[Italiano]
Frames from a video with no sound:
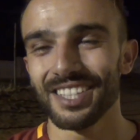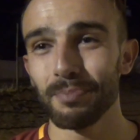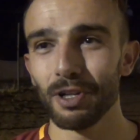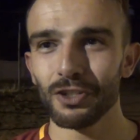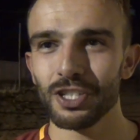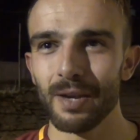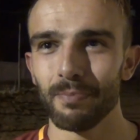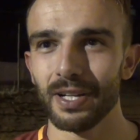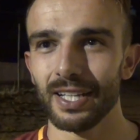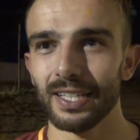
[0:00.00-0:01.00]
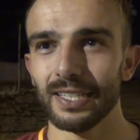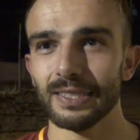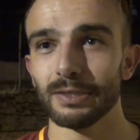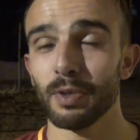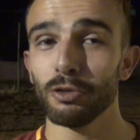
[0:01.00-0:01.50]
Ci provo sempre,
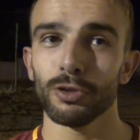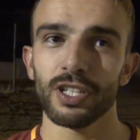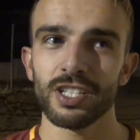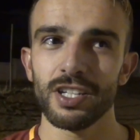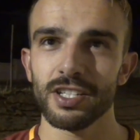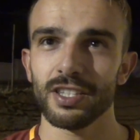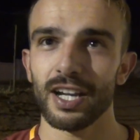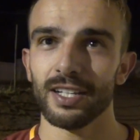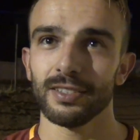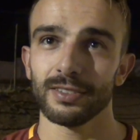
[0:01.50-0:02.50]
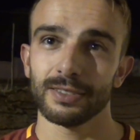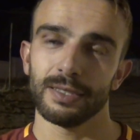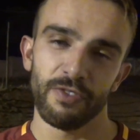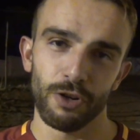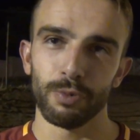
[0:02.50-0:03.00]
soprattutto da sinistra,
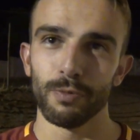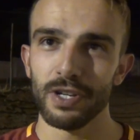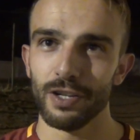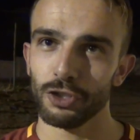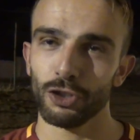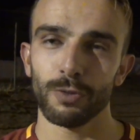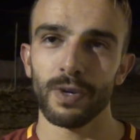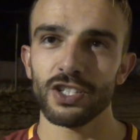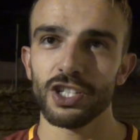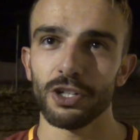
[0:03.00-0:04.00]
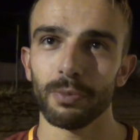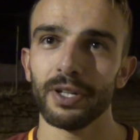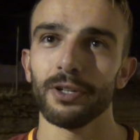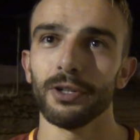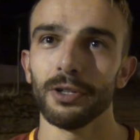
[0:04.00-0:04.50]
mi viene un po' meglio visto che sono mancino,
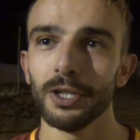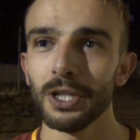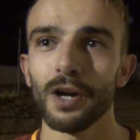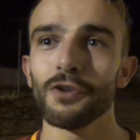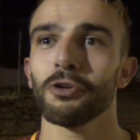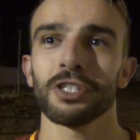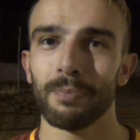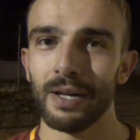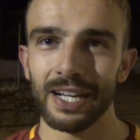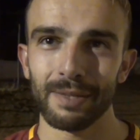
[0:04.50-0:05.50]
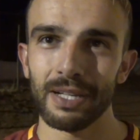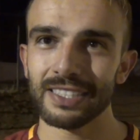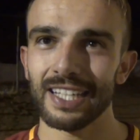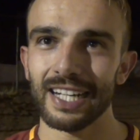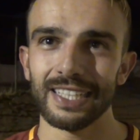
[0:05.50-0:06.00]
però ho visto questa palla
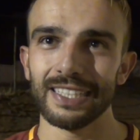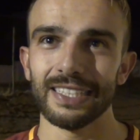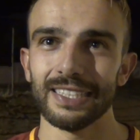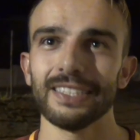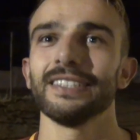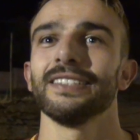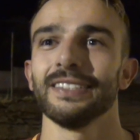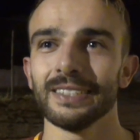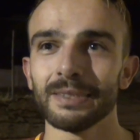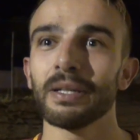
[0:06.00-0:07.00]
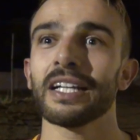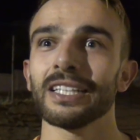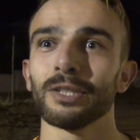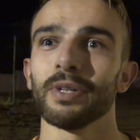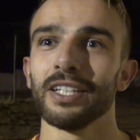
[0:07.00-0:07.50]
rimbalzare,
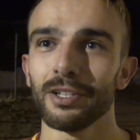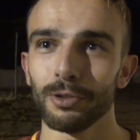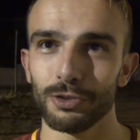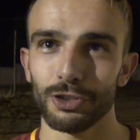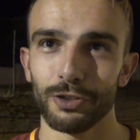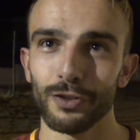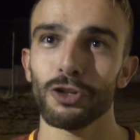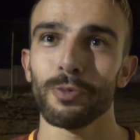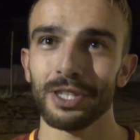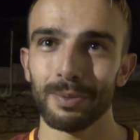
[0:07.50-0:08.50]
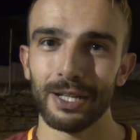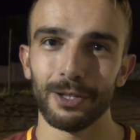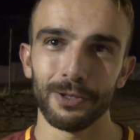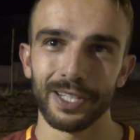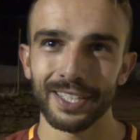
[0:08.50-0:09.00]
peccato per l'incrucio, avrò scoppiato il
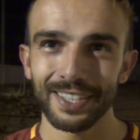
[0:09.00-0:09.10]
pallone.